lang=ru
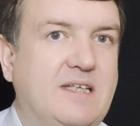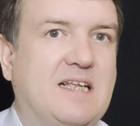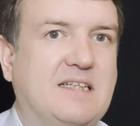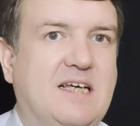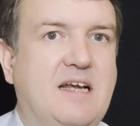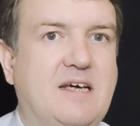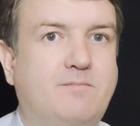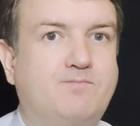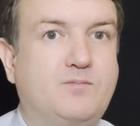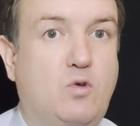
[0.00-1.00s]
так
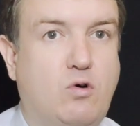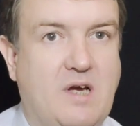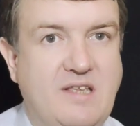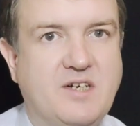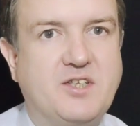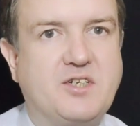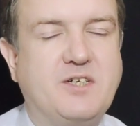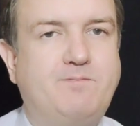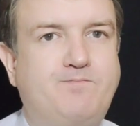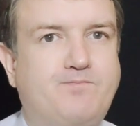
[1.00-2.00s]
далее, то, конечно же,